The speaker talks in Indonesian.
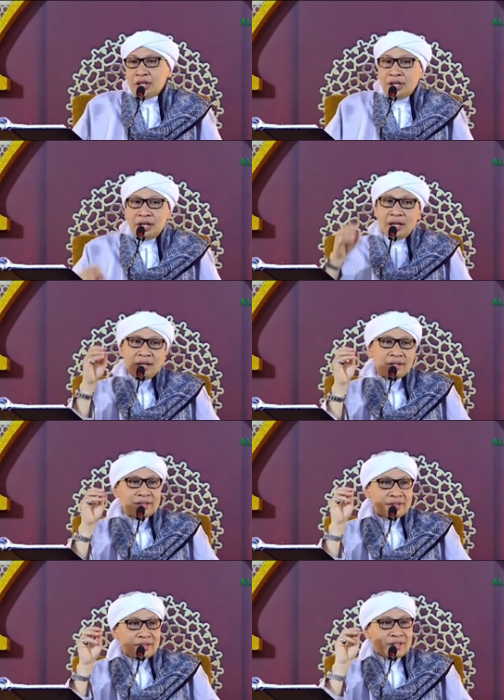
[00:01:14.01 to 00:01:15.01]
jadi
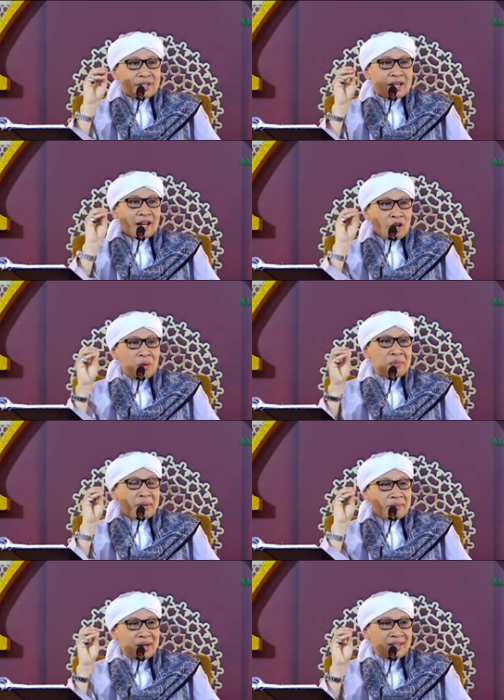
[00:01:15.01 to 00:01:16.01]
kalau
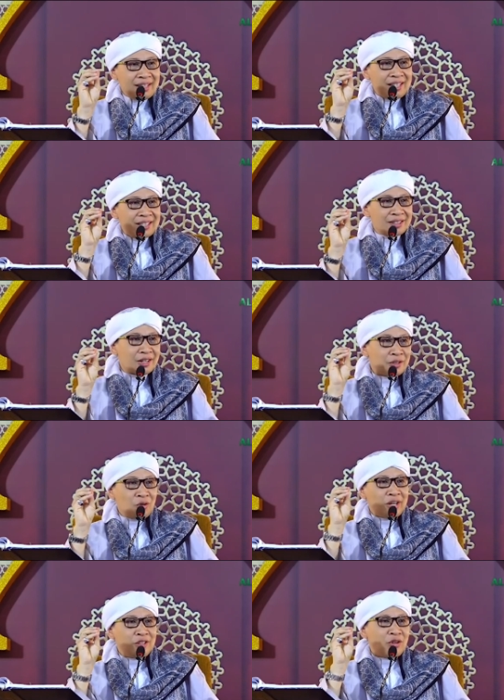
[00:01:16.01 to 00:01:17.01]
memang ini
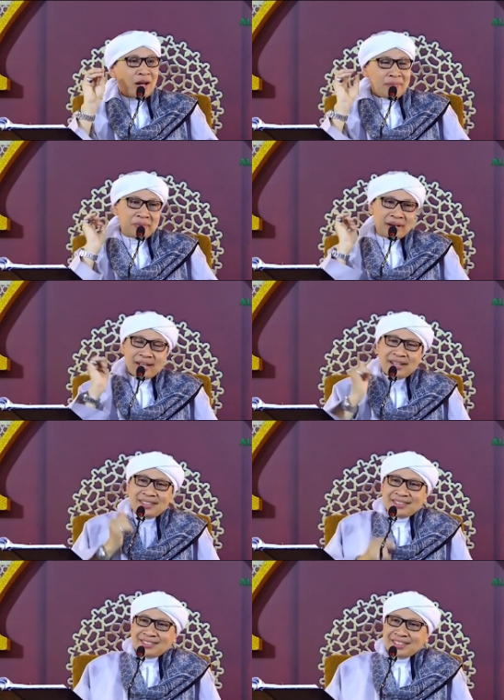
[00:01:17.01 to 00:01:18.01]
tardona itu apa
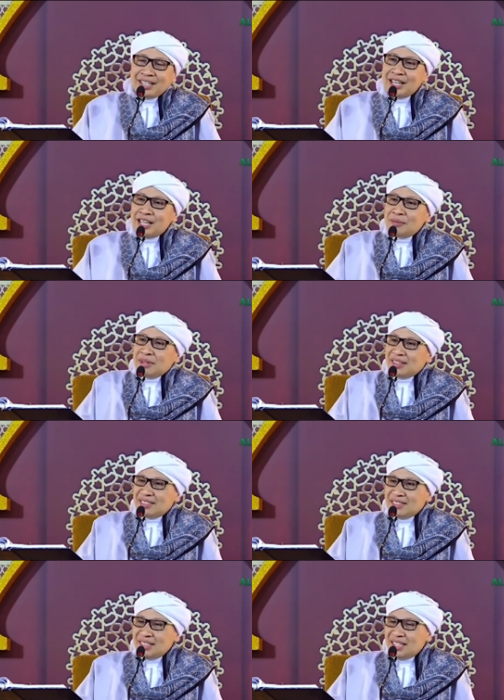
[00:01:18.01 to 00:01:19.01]
ini
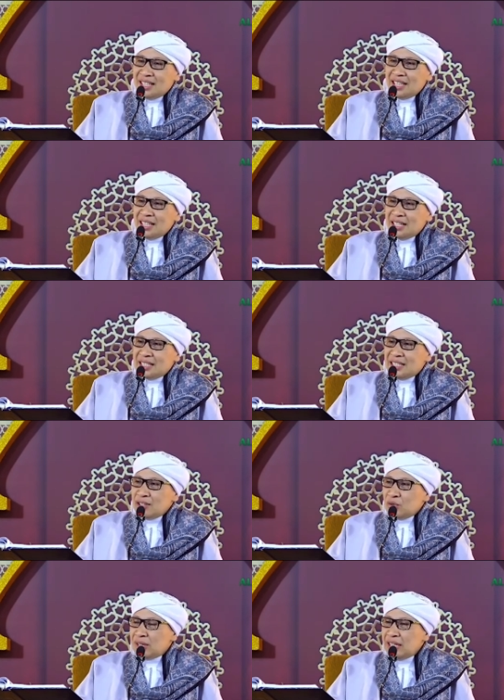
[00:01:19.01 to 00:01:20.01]
kalimat ini
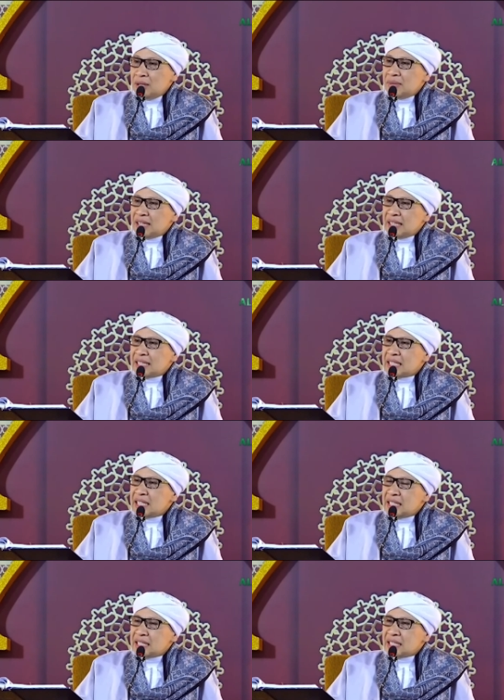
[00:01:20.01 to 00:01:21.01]
satu kalimat
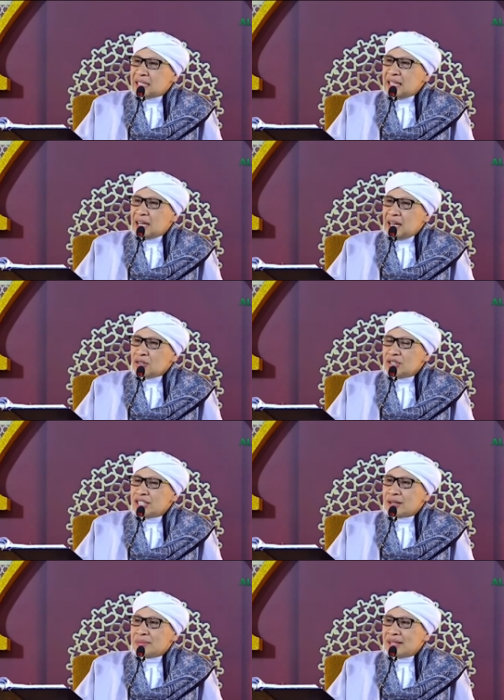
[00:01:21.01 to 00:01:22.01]
yang harus
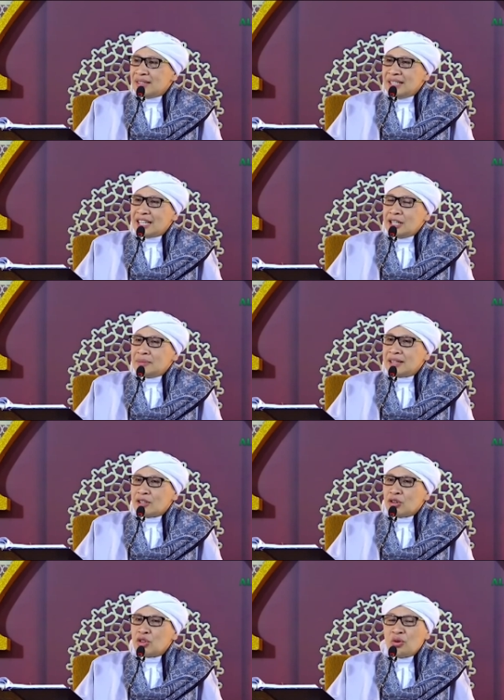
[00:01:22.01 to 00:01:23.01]
dicermati
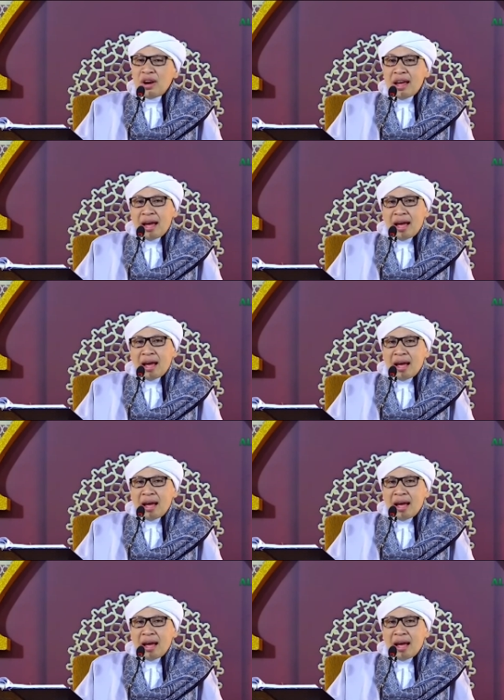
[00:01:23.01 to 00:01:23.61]
kalimat tardona